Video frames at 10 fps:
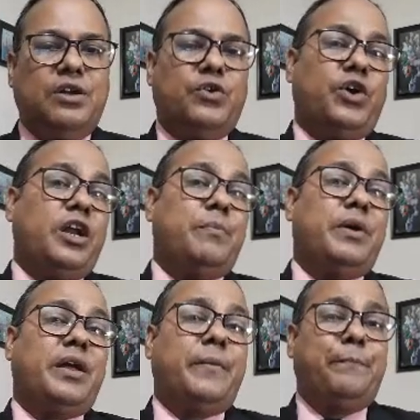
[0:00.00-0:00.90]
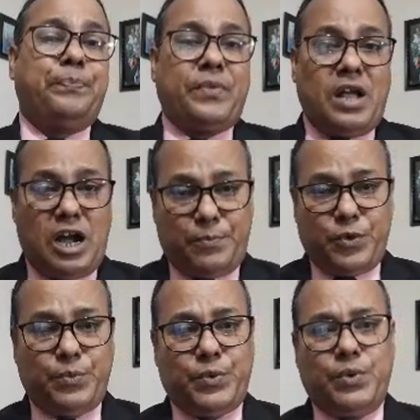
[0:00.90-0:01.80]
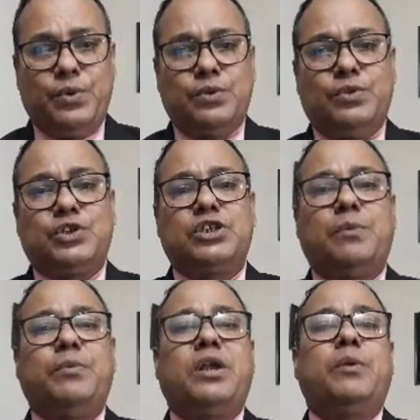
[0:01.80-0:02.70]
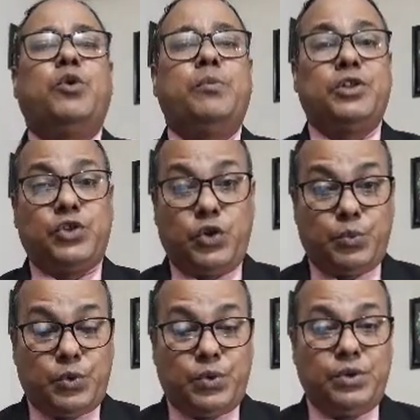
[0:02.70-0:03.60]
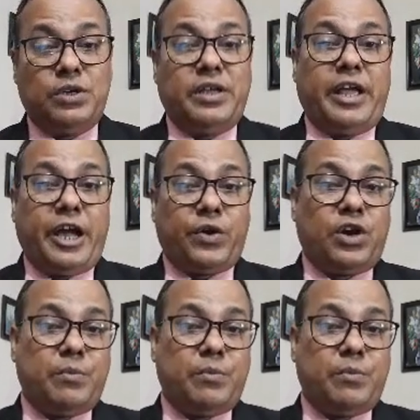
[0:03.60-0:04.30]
আপনি অ্যাফিডেভিট বা হলফনামার মাধ্যমে সম্পন্ন করতে পারবেন